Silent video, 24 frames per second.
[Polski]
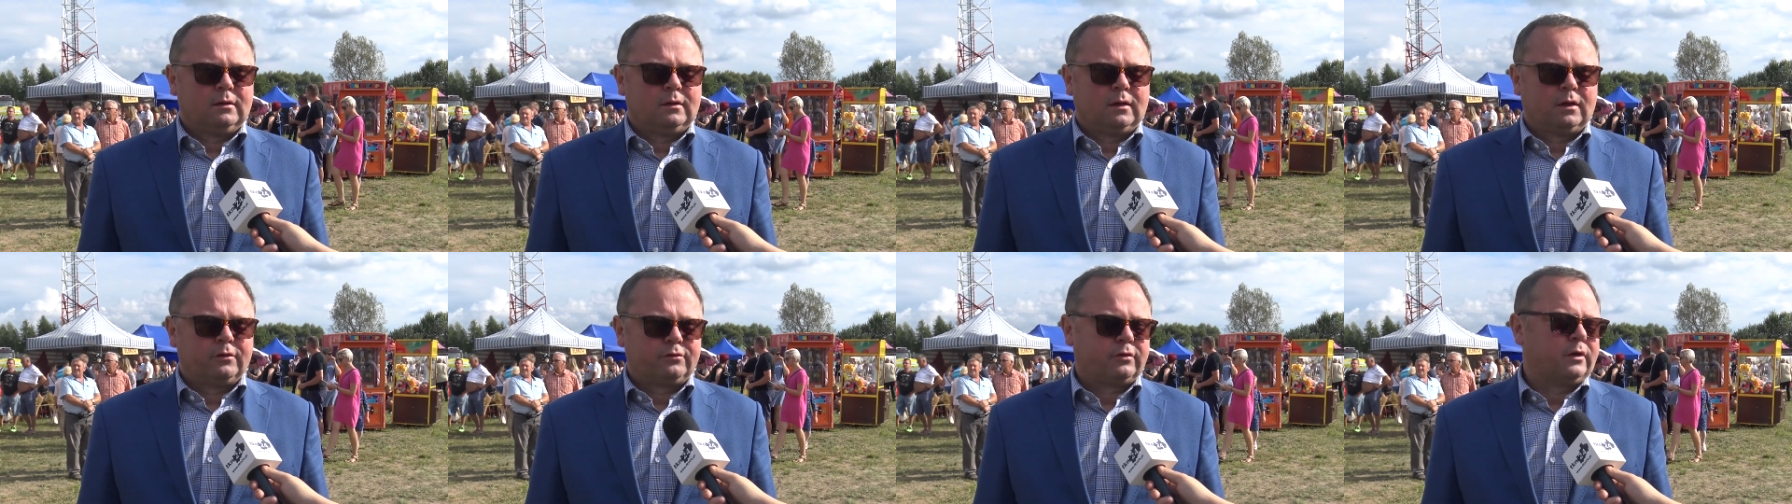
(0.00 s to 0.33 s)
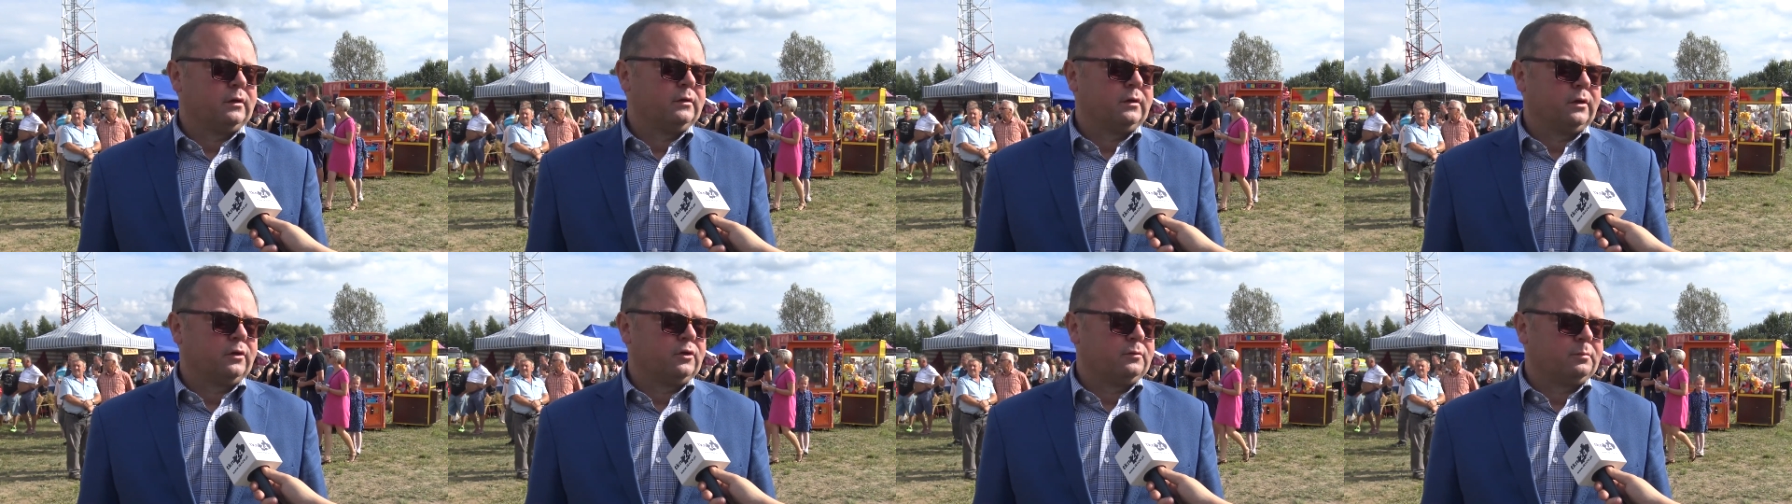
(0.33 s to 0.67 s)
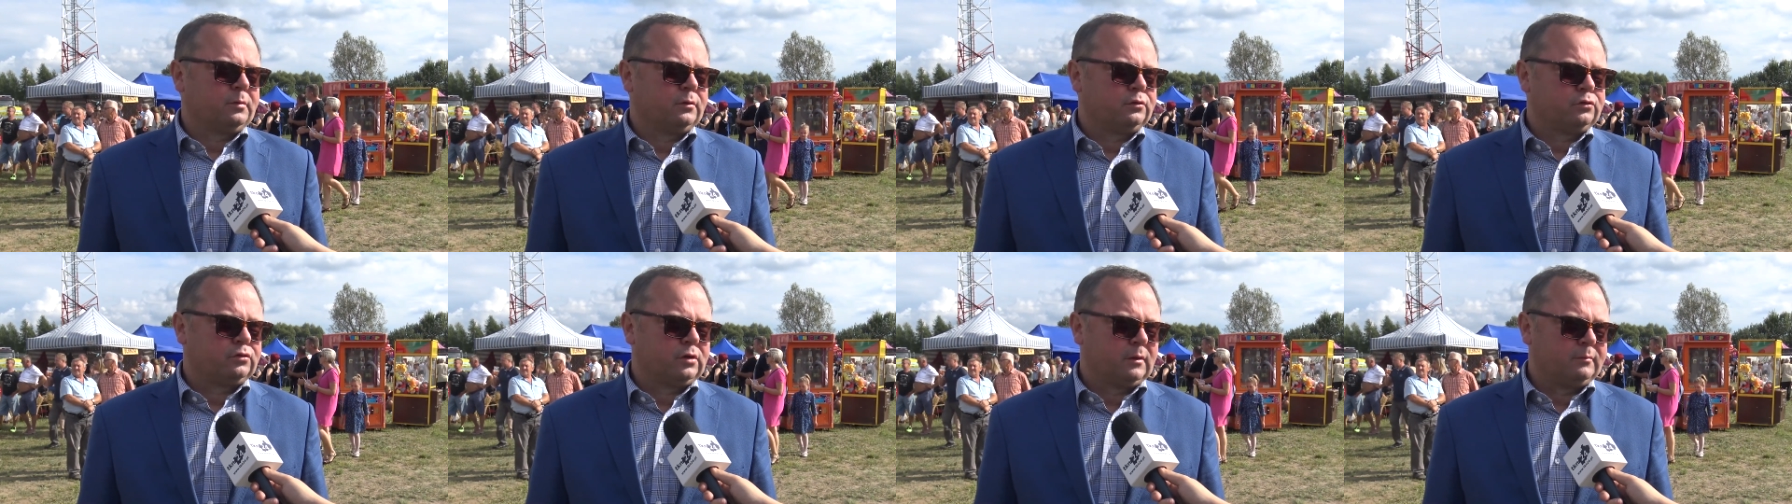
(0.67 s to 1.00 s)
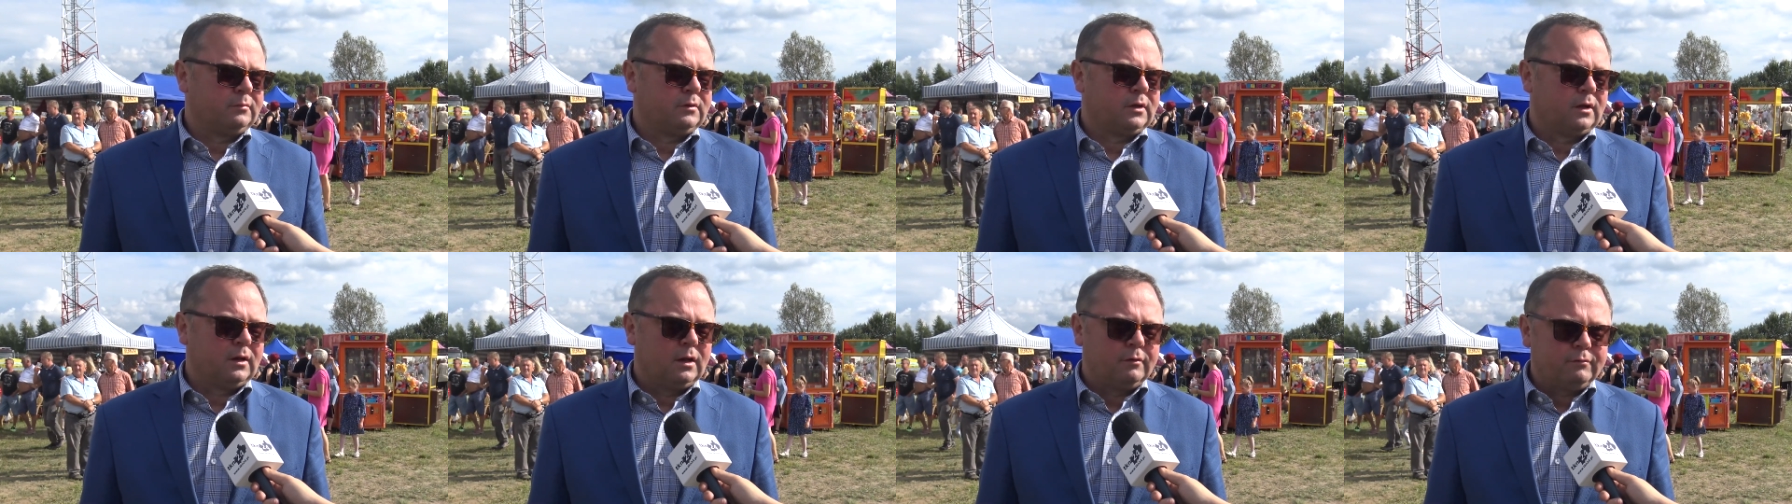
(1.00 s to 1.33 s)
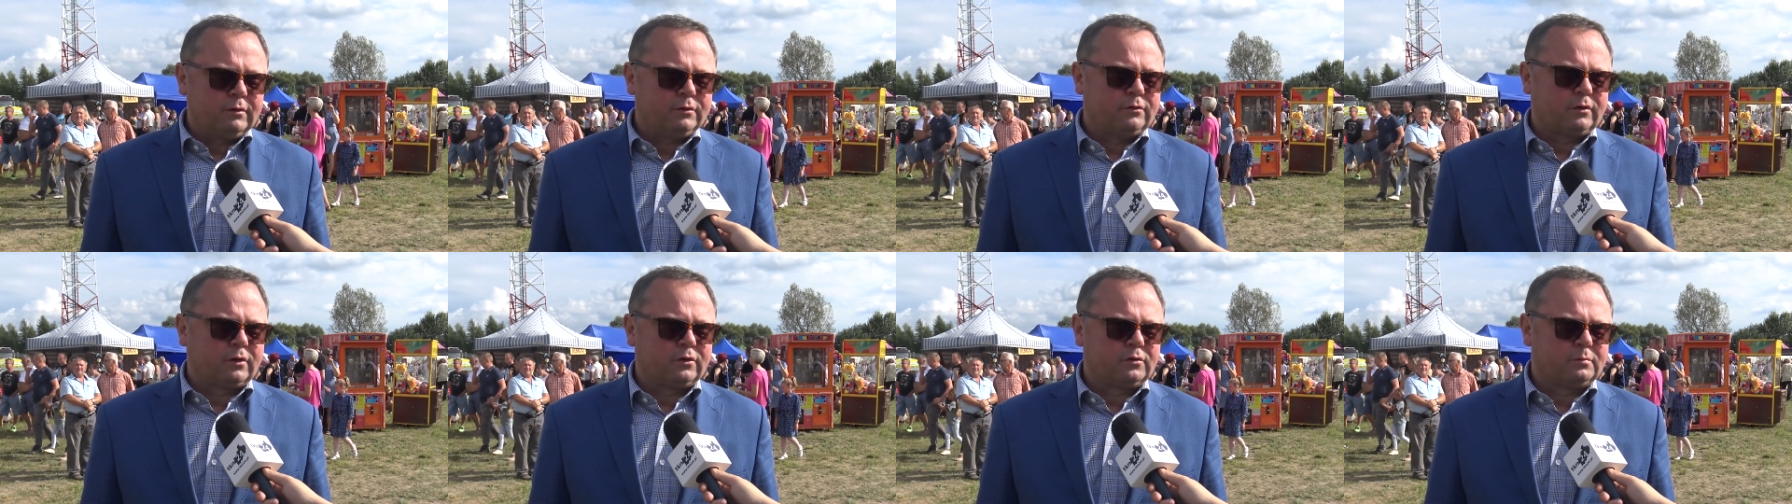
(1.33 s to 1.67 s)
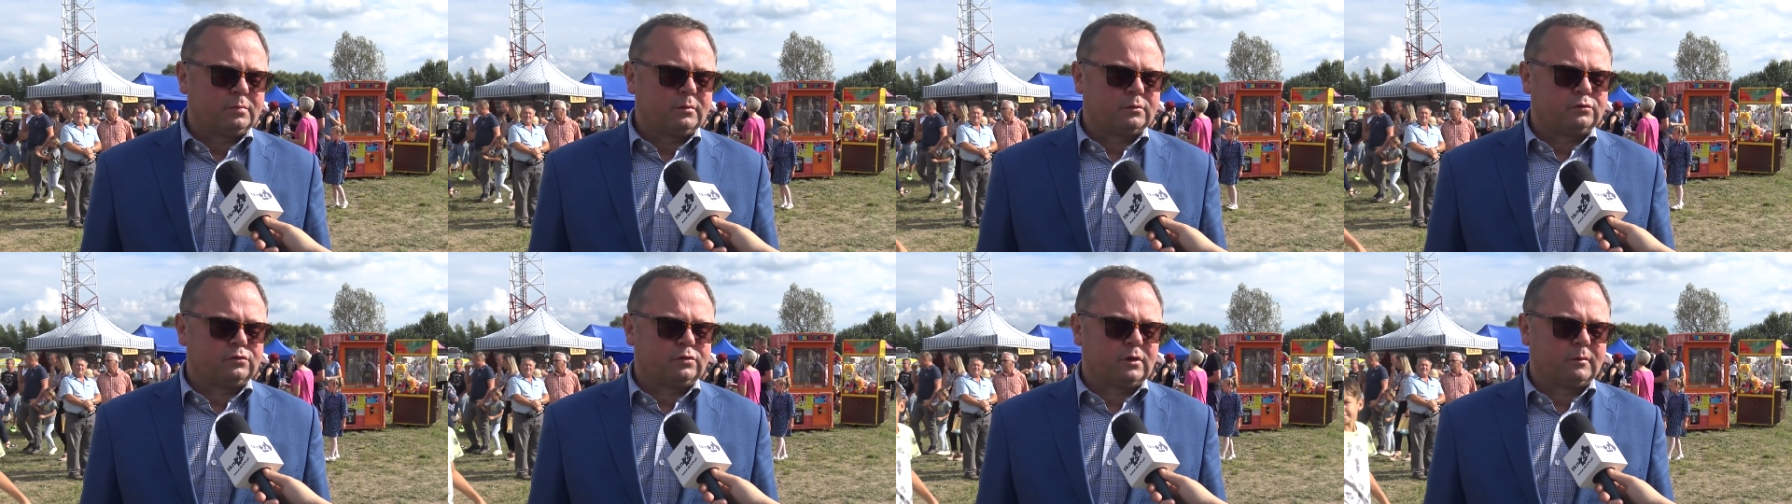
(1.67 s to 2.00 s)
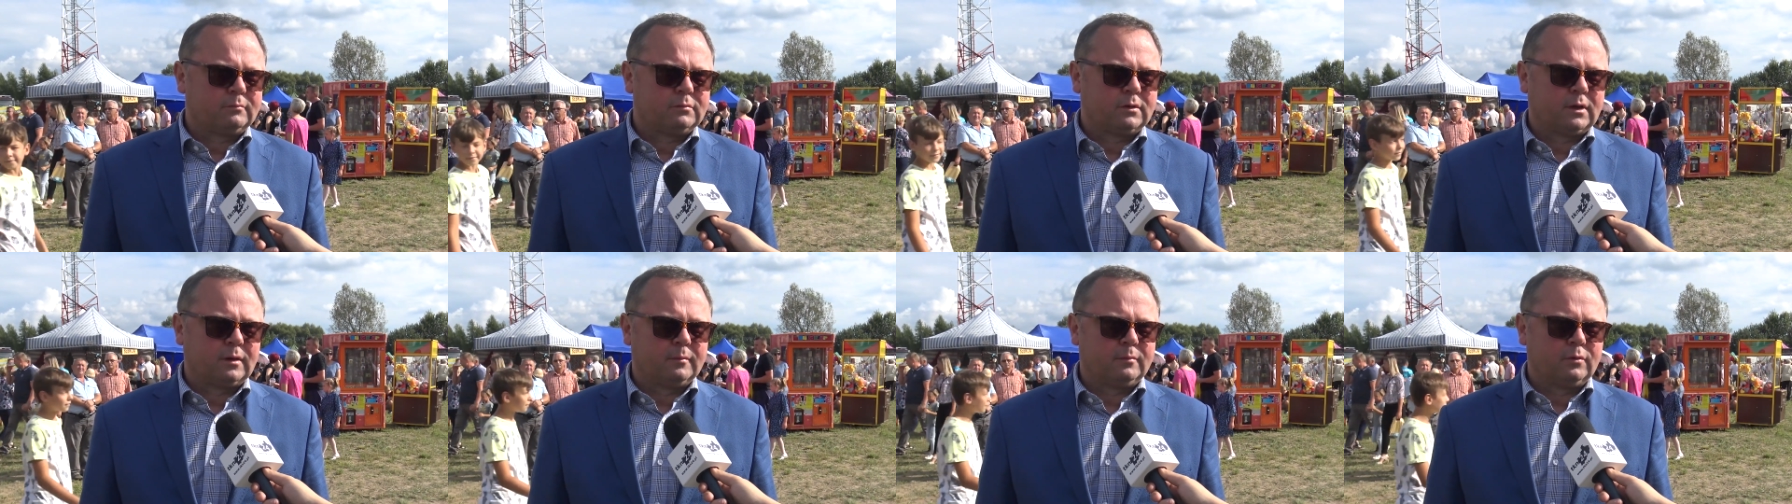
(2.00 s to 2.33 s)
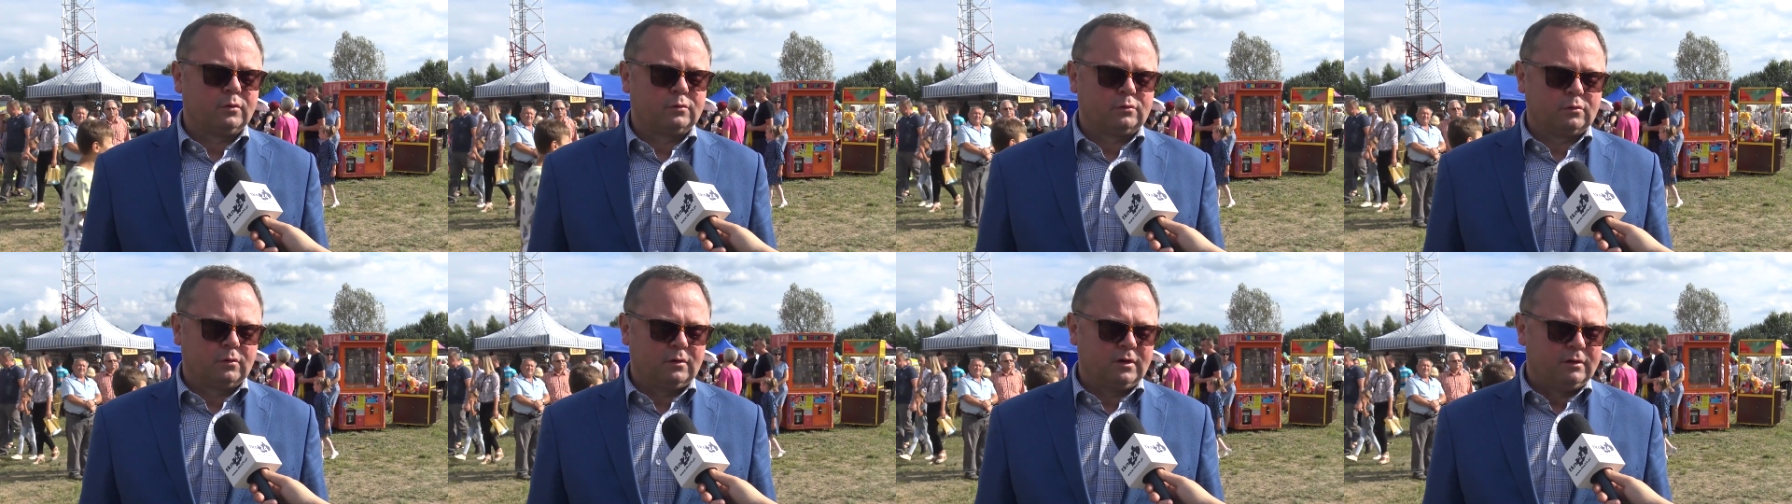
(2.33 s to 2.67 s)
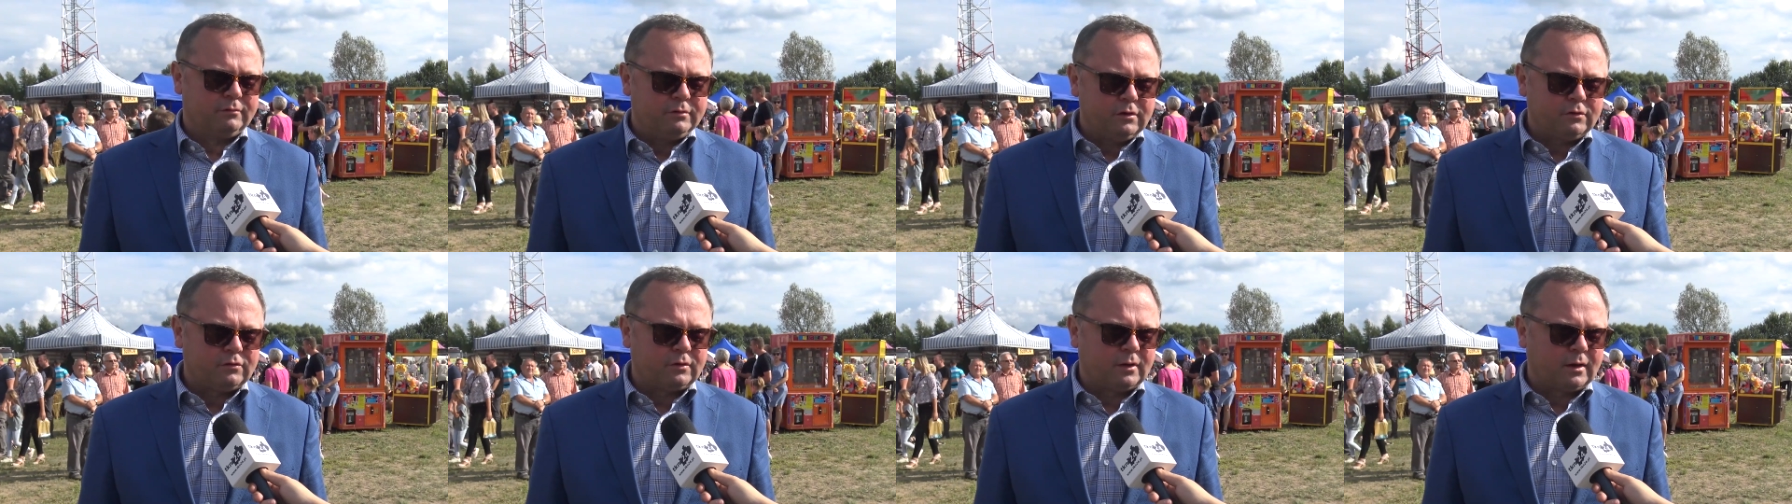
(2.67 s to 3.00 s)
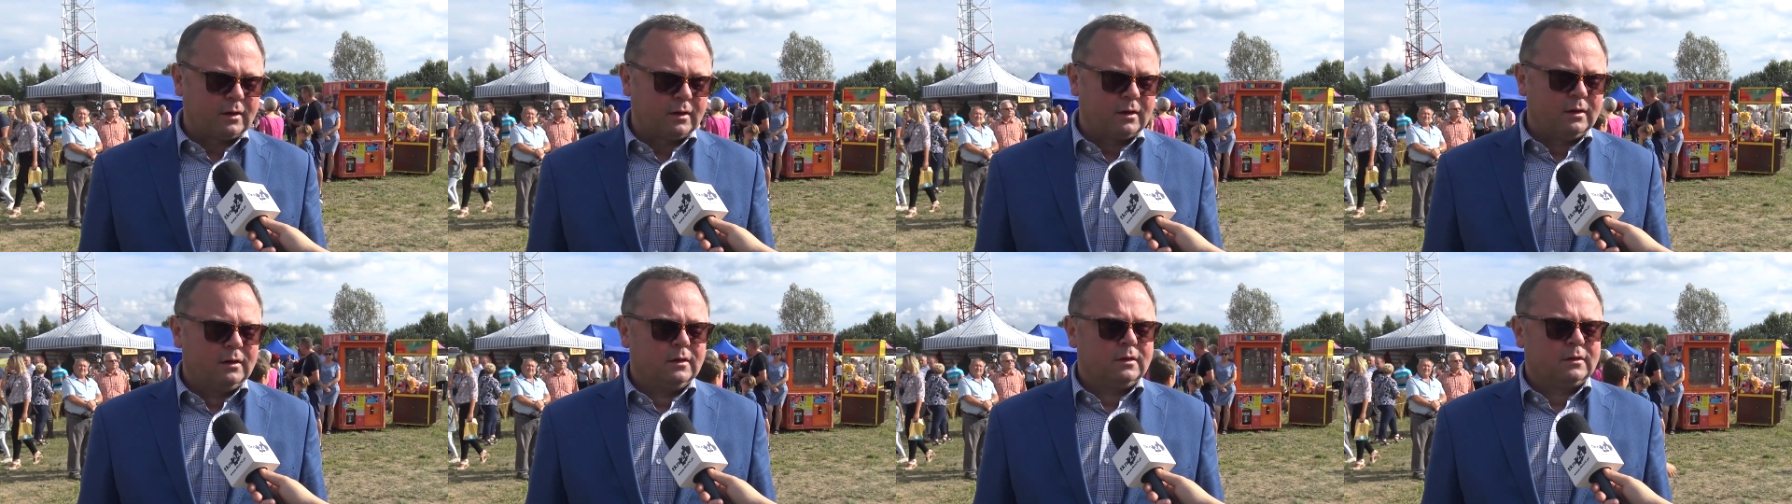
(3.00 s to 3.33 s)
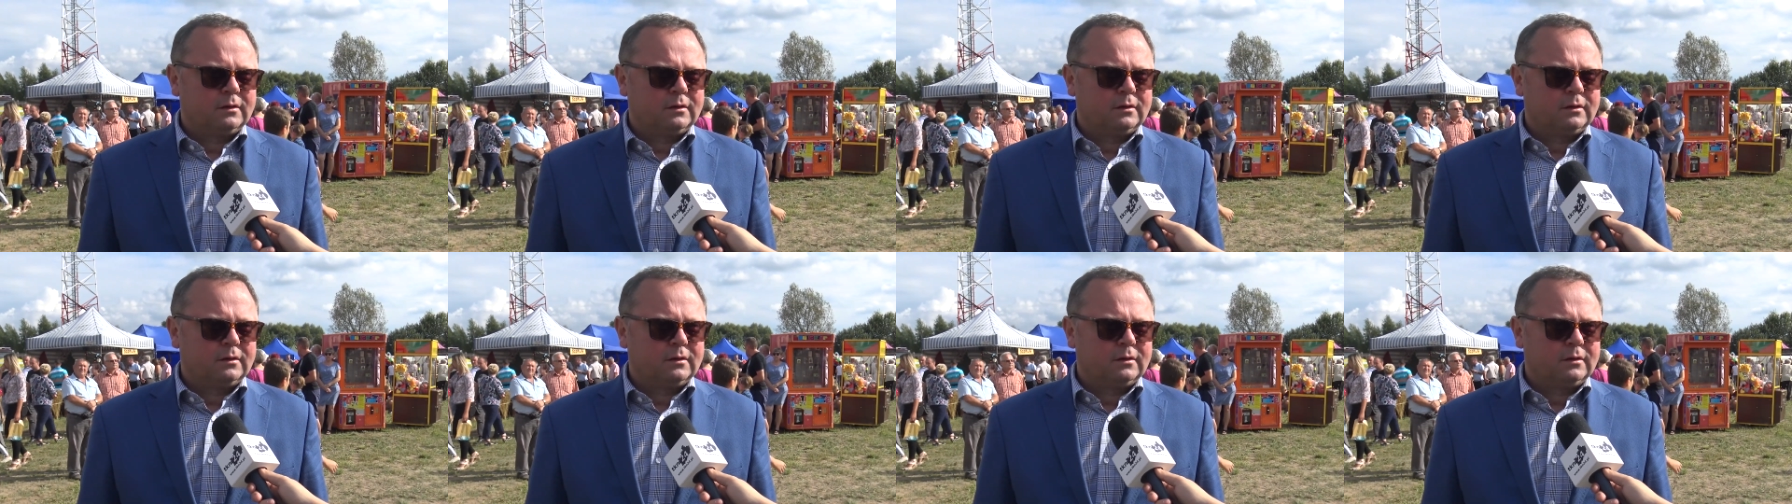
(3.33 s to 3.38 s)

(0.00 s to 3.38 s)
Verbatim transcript: SLD e, jest potrzebna, lewica jest potrzebna, bo to lewica